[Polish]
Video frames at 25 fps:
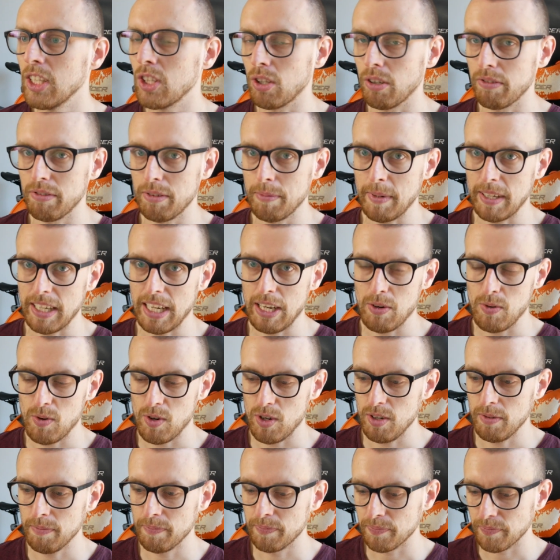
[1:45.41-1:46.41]
To
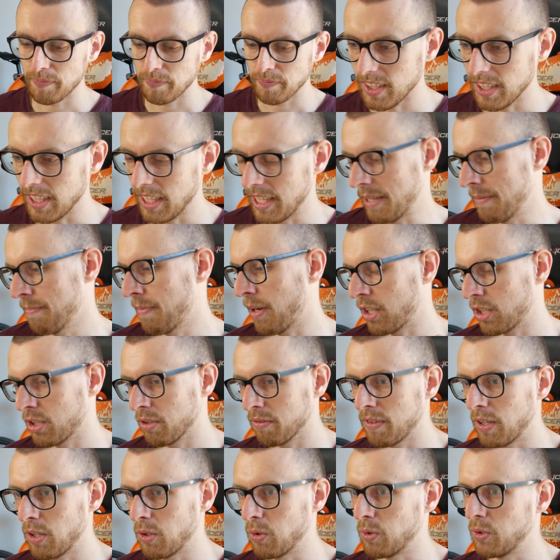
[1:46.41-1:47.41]
wymagało e,
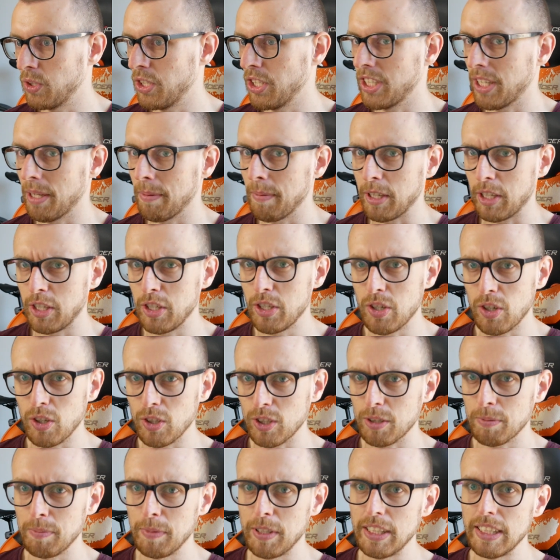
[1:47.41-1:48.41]
bardzo wielu gdzieś tam jakichś
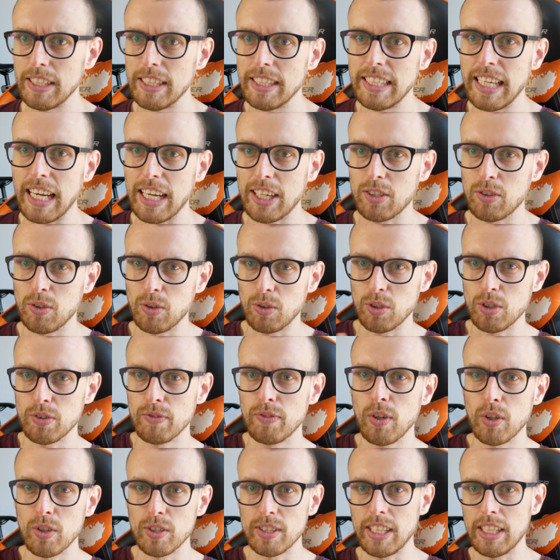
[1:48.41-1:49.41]
rozkmin, jak to
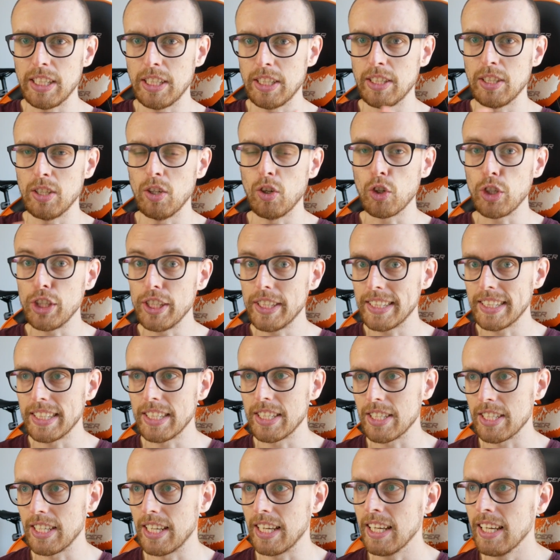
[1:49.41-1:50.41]
rozwiązać
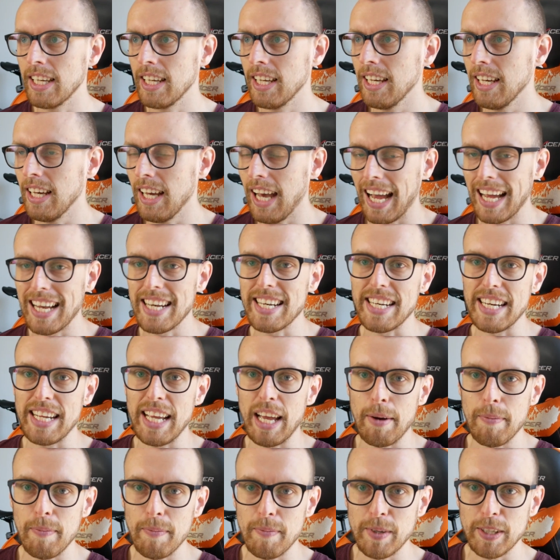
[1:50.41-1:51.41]
logistycznie, a że
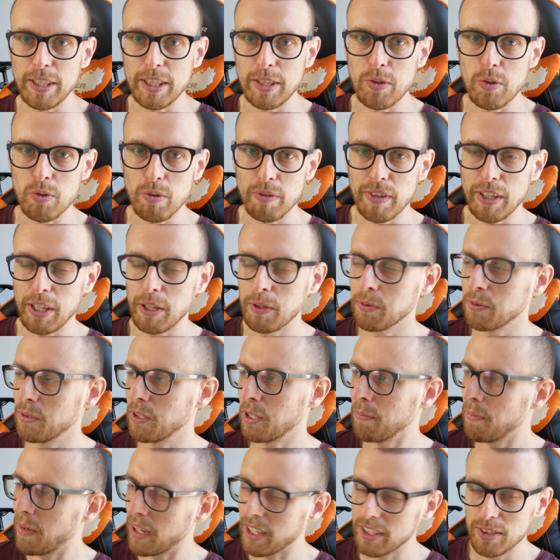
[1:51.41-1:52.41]
ja jestem człowiekiem,
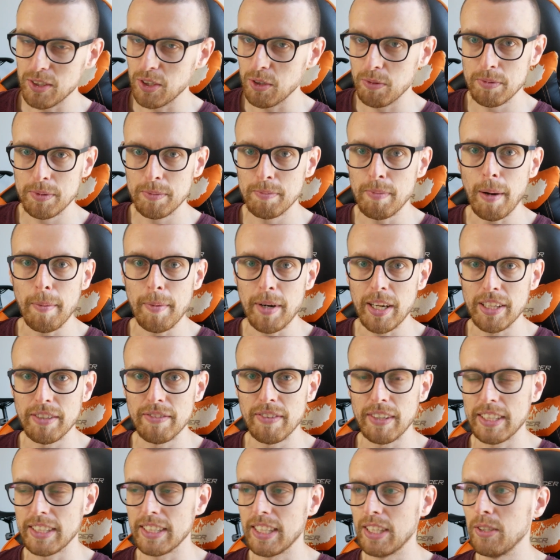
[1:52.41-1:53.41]
który bardzo lubi babrać
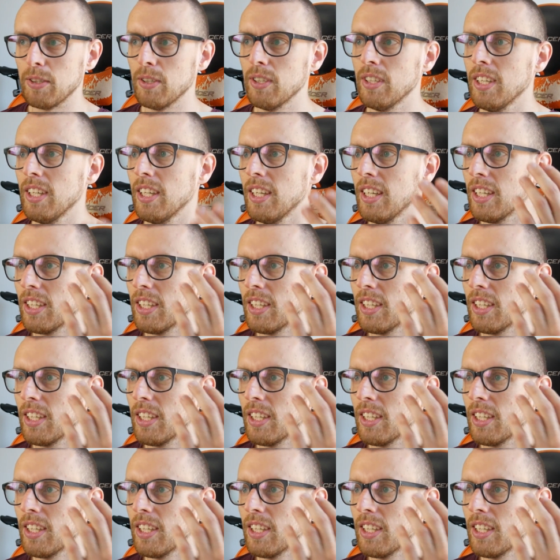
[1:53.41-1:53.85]
w Excelu,